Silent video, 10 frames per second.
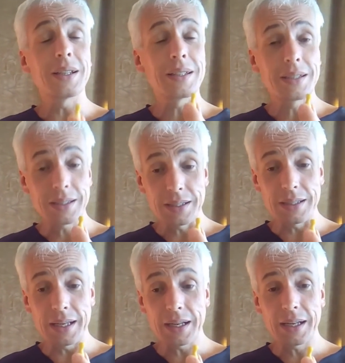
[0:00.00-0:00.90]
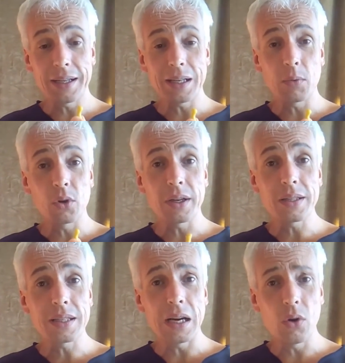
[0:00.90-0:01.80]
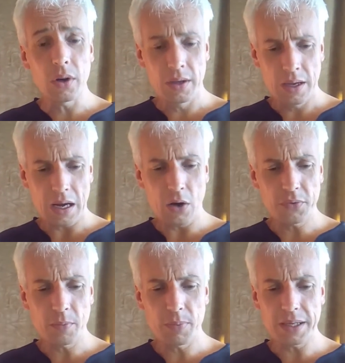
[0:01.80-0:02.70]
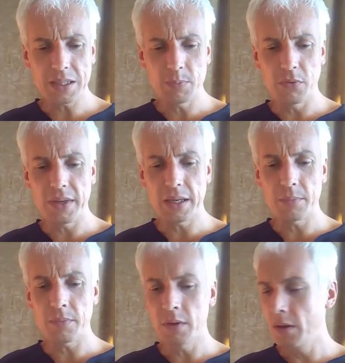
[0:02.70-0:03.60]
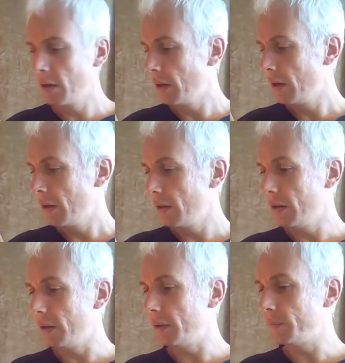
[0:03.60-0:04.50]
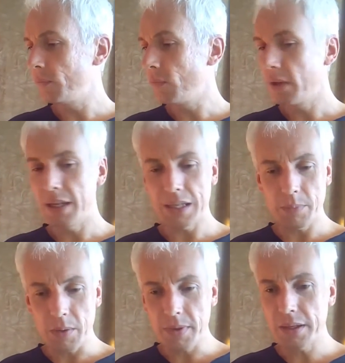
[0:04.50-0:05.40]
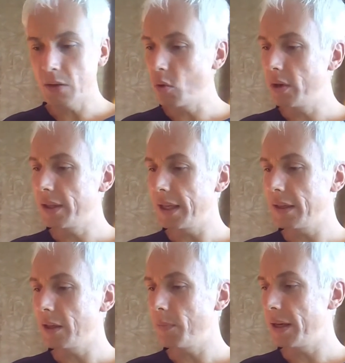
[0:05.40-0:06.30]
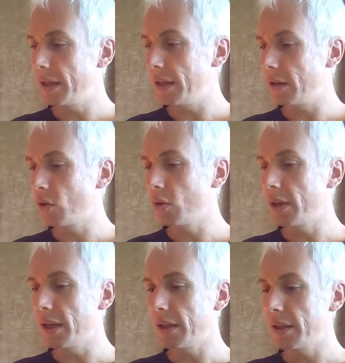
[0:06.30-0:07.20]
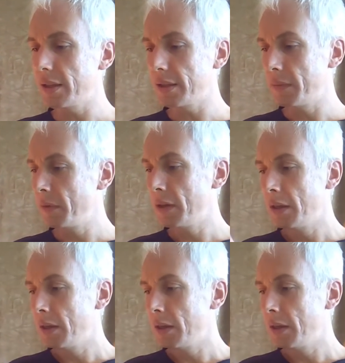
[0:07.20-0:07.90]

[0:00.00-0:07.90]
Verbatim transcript: Das ist sehr klein, aber du kannst sie auch auf dem Platz bewegen. Ähm, ich habe immer die grüne Decke dabei, die eine Grundlage ist.